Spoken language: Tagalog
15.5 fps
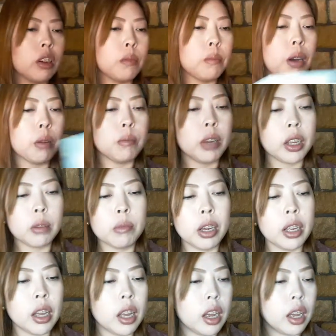Republic
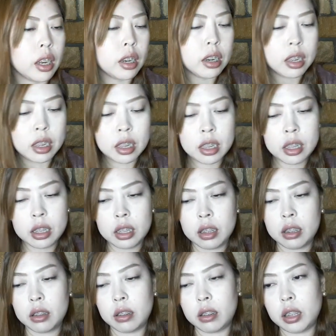ba yan.
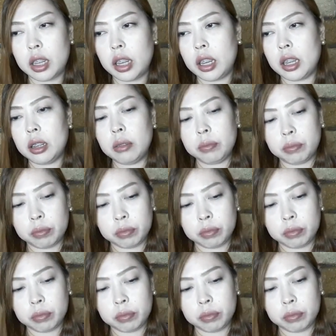Okay.